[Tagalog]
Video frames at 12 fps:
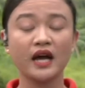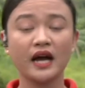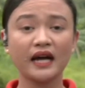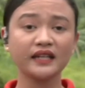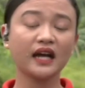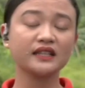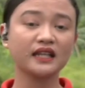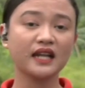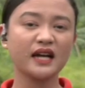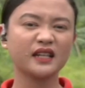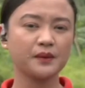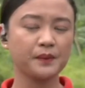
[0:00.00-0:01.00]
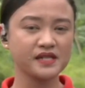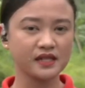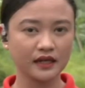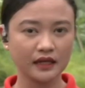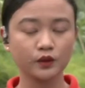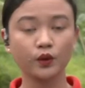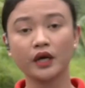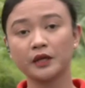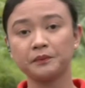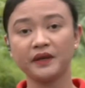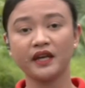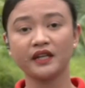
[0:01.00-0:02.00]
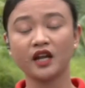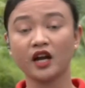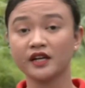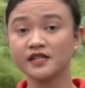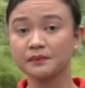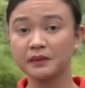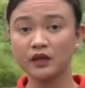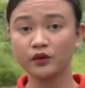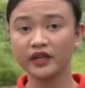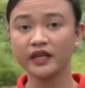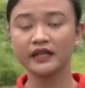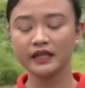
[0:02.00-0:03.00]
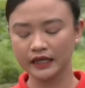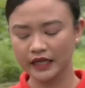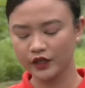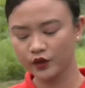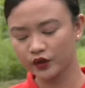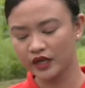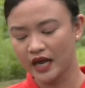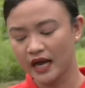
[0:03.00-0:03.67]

ang nakatalaan na ipasarado kan PNR sa bilog iyan na rehiyon.